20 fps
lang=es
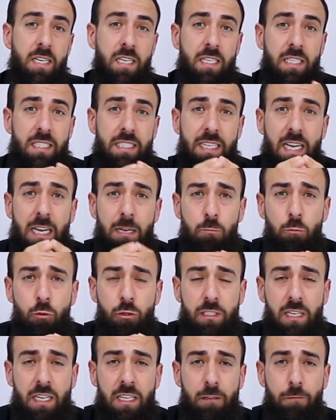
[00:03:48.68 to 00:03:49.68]
Si hay
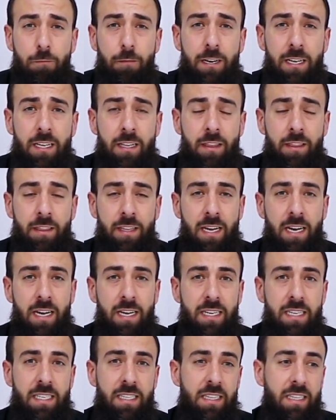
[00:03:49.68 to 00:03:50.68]
mucha diferencia
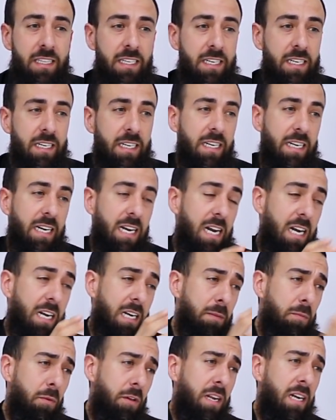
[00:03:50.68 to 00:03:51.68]
entre el
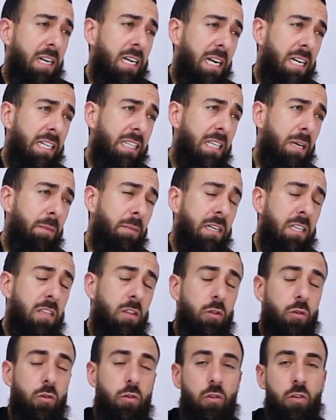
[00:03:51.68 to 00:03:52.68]
ritmo del
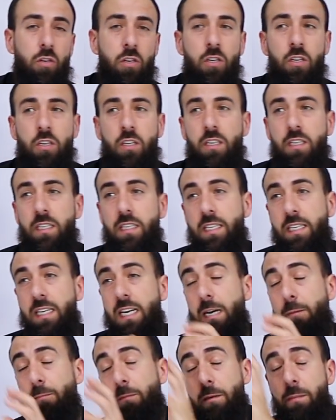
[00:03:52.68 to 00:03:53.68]
calentamiento y
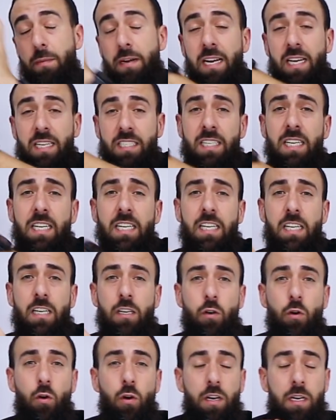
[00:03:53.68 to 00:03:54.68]
la primera
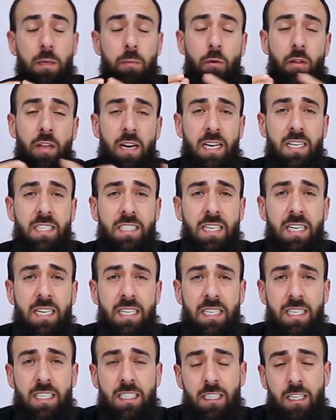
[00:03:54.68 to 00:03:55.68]
serie o el ritmo de las
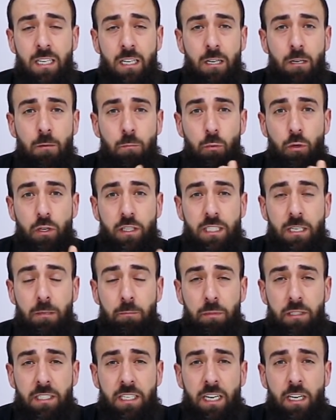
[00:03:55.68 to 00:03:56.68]
series, pues
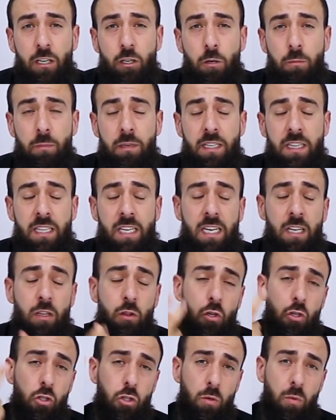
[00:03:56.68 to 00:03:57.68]
siempre se recomienda
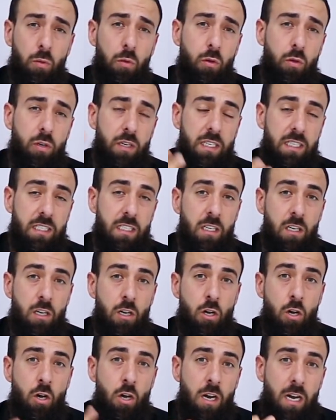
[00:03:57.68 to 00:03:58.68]
dos opciones.
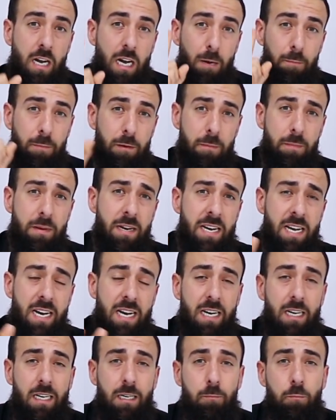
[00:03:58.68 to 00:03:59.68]
La
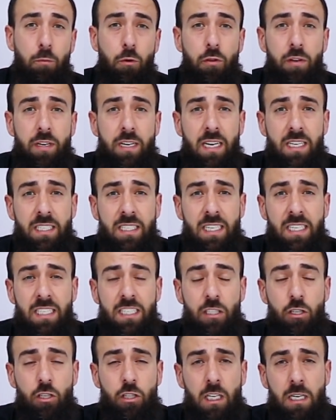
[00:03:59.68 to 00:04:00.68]
primera podría ser,
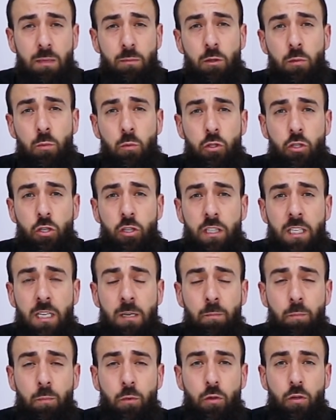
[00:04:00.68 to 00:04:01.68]
si no tenemos mucho
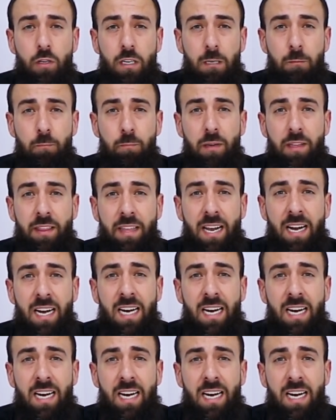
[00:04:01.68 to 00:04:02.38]
tiempo, empezar